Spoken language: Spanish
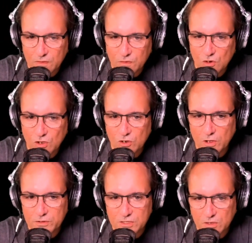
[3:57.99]
qué fue lo que
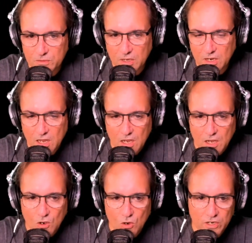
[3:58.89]
no hicieron bien
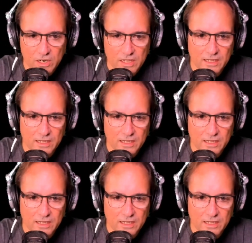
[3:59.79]
o no le